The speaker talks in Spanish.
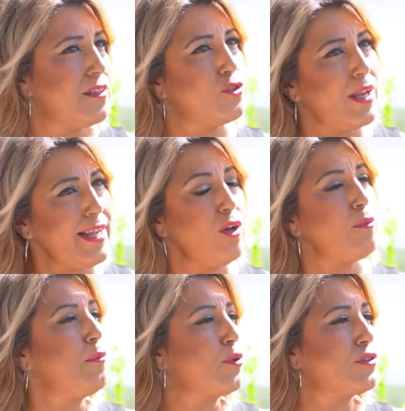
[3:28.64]
Yo ahora que lo
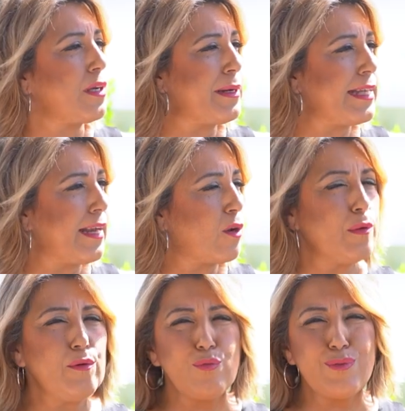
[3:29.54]
vivo de otra manera, lo
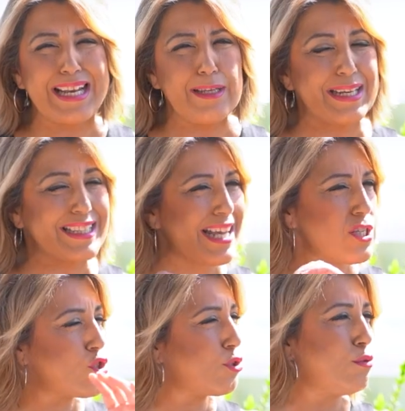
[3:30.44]
vivo con una libertad
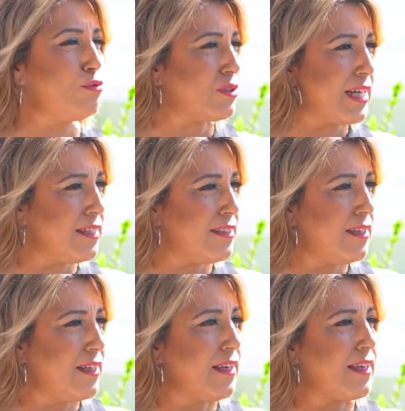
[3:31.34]
absoluta.
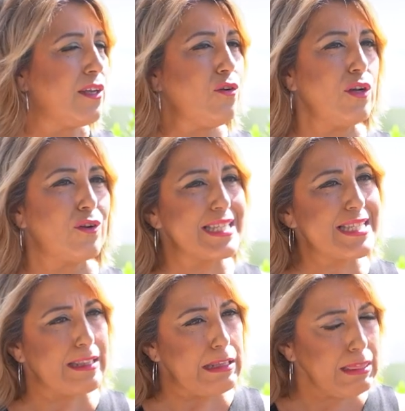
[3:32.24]
Creo que lo que
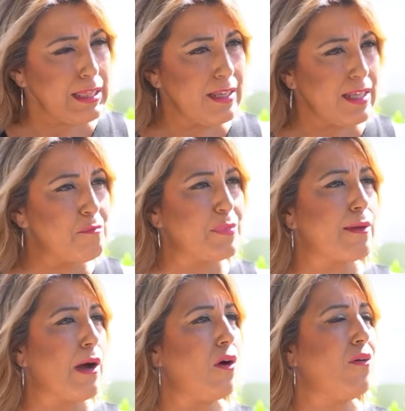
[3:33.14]
se dice en
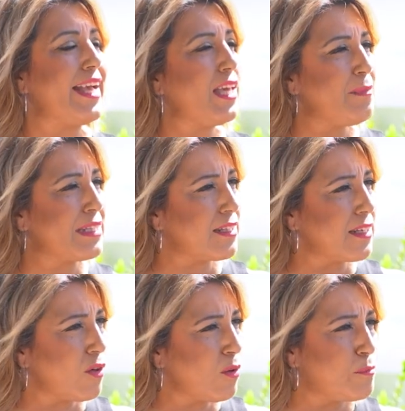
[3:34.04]
privado hay que
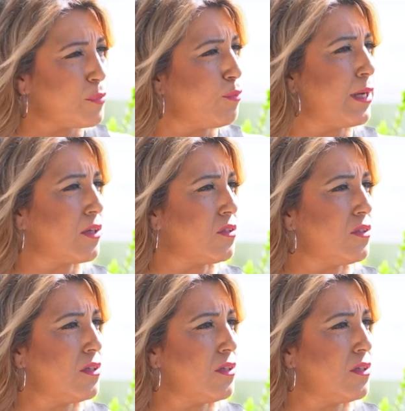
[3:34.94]
mantenerlo en público.